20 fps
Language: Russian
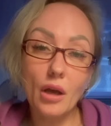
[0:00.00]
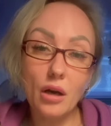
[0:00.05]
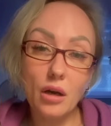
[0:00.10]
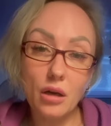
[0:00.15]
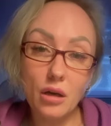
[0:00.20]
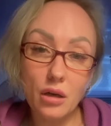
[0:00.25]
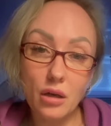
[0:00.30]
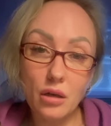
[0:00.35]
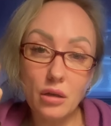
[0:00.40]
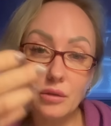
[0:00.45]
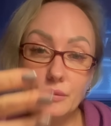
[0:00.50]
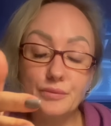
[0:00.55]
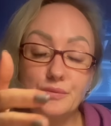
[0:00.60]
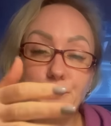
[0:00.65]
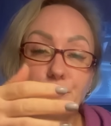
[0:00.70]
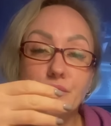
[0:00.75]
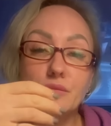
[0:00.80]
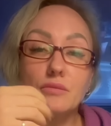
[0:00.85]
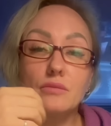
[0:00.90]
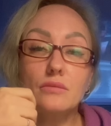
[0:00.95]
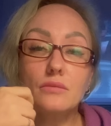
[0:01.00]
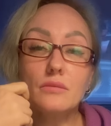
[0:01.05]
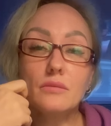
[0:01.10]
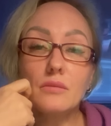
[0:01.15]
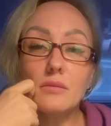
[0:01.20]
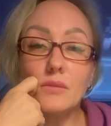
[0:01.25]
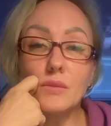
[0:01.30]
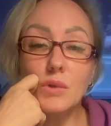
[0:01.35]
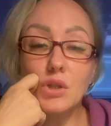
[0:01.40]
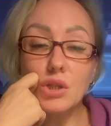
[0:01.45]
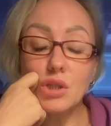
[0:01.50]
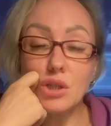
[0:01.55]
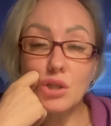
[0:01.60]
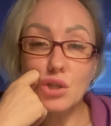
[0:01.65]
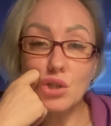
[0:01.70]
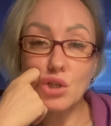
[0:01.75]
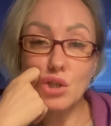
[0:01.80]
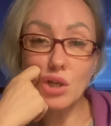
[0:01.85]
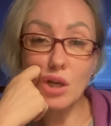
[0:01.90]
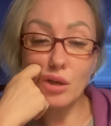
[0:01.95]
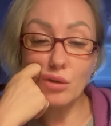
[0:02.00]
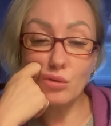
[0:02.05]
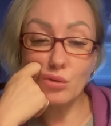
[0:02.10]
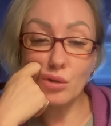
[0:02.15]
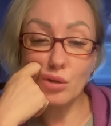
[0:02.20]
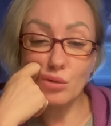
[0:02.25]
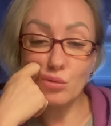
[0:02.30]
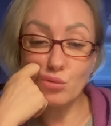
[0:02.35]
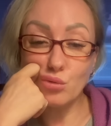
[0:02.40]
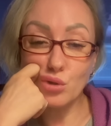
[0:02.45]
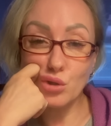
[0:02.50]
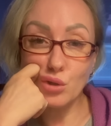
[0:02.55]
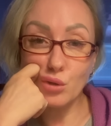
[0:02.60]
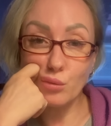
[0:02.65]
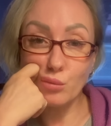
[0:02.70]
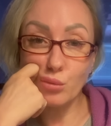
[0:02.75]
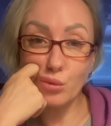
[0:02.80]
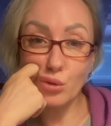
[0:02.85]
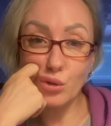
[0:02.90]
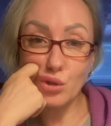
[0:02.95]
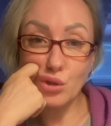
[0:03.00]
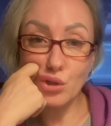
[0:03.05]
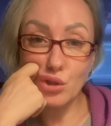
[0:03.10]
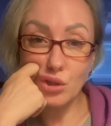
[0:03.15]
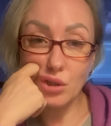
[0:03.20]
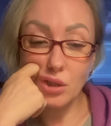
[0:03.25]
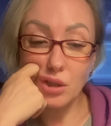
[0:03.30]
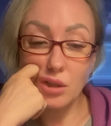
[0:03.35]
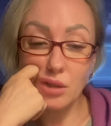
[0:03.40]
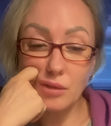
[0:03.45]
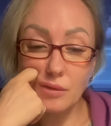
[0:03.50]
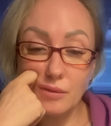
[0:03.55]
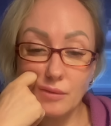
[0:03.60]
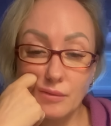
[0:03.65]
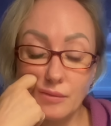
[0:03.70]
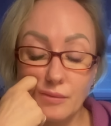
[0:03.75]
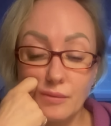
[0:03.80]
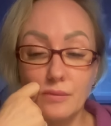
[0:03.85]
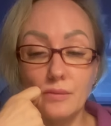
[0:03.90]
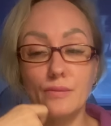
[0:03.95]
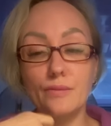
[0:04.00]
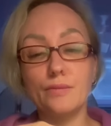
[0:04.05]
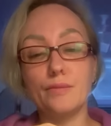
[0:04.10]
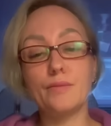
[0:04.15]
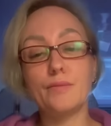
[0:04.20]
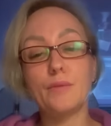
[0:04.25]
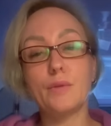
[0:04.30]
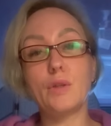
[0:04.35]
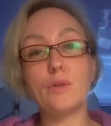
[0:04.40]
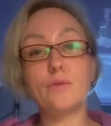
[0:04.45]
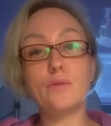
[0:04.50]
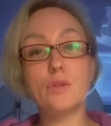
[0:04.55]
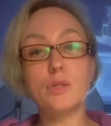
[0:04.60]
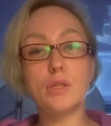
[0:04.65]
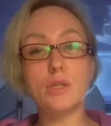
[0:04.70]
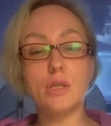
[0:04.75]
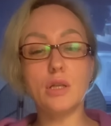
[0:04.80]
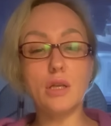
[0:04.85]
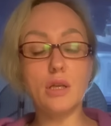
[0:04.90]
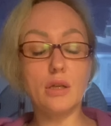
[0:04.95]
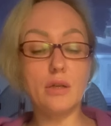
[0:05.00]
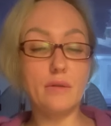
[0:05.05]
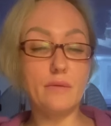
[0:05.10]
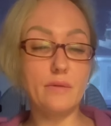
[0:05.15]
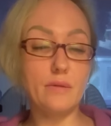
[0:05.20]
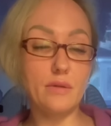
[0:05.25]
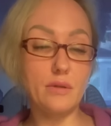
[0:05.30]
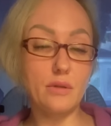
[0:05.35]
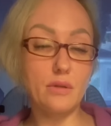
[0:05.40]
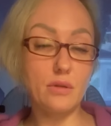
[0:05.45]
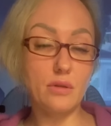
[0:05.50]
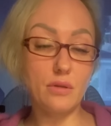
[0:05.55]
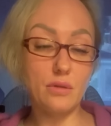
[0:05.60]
А, не заряжают оружие больше, да, не выстреливают.